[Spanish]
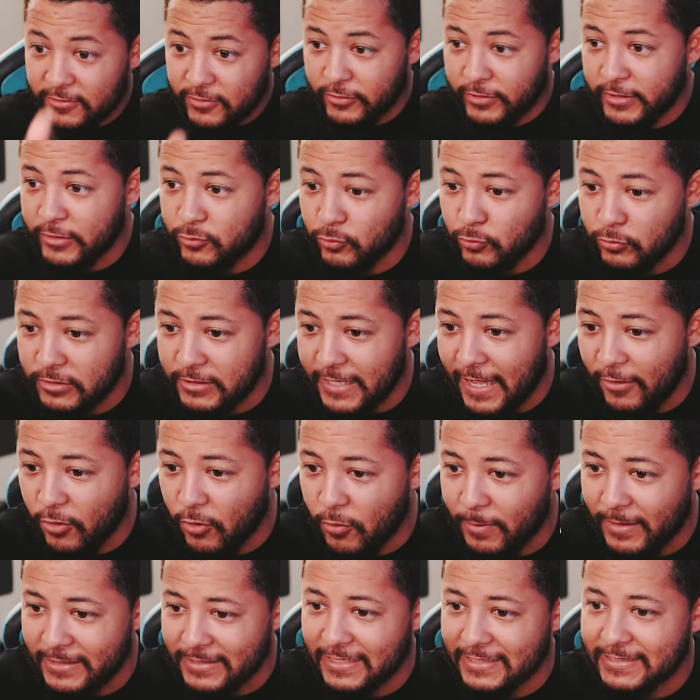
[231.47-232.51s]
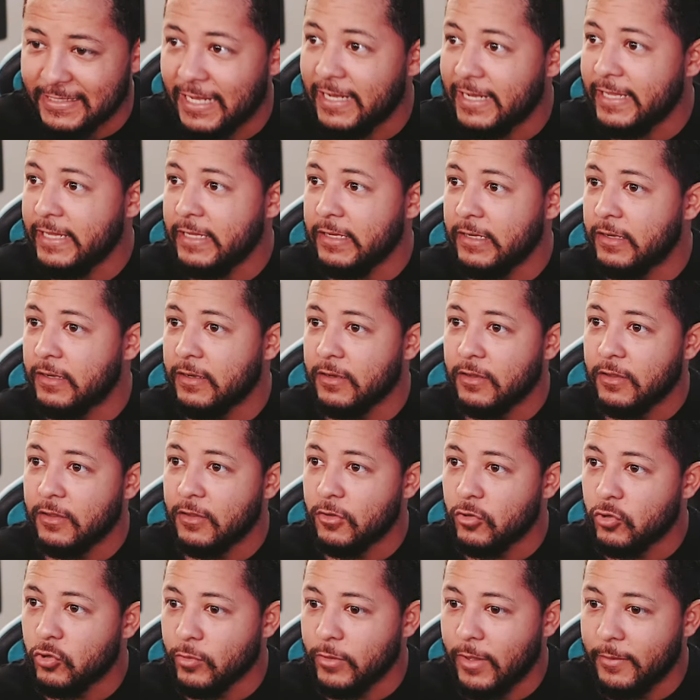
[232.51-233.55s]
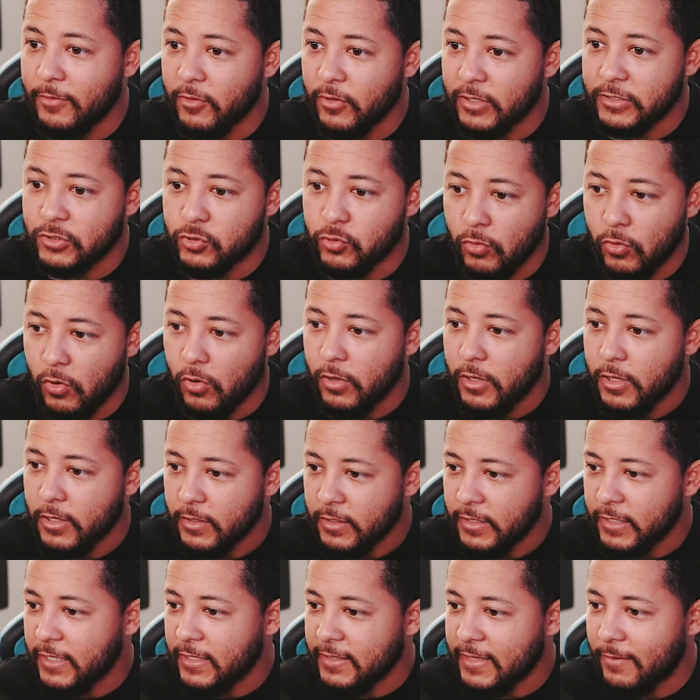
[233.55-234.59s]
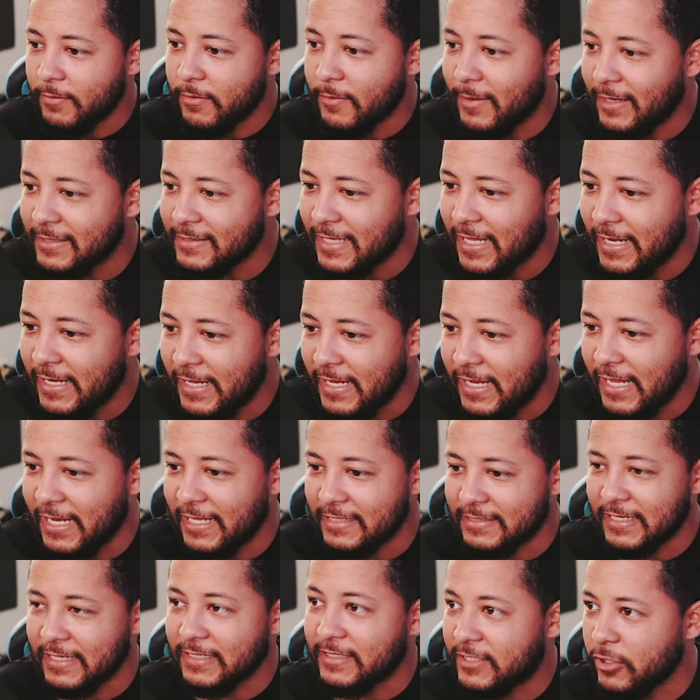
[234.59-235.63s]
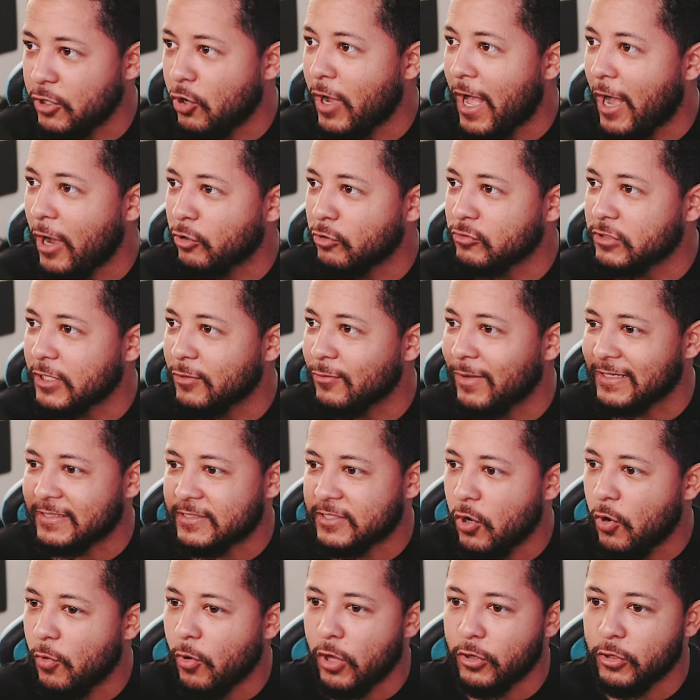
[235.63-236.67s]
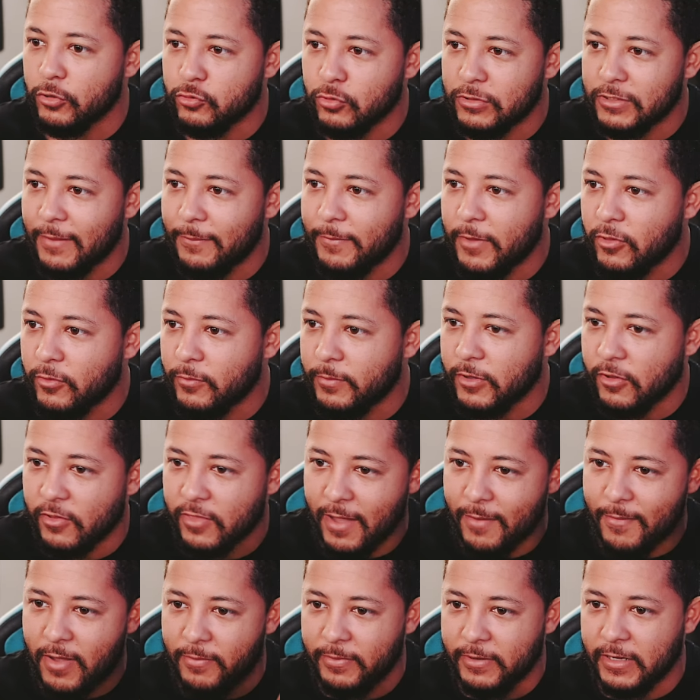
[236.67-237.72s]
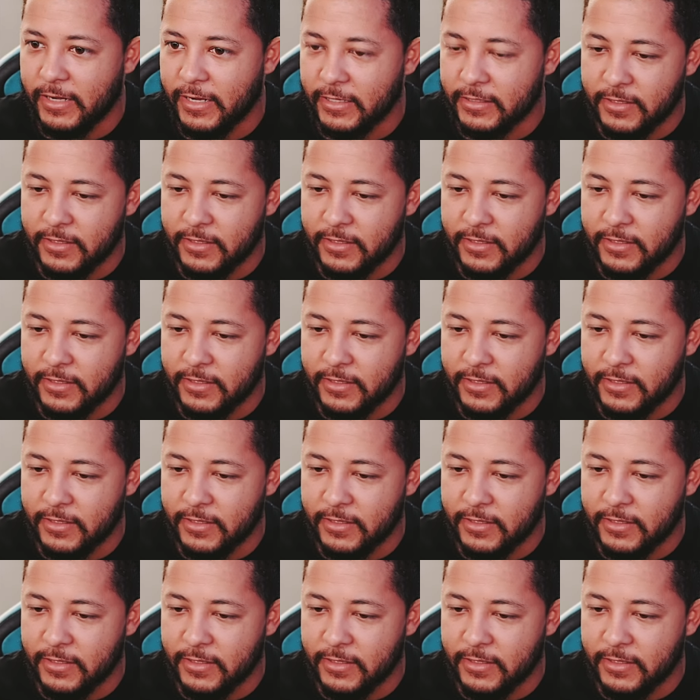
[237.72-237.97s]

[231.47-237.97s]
estos resultados vas a salir Tú estás viendo qué chulo. Y también va a salir en la sección a continuación. Cuando tú estás viendo un video, déjame abrir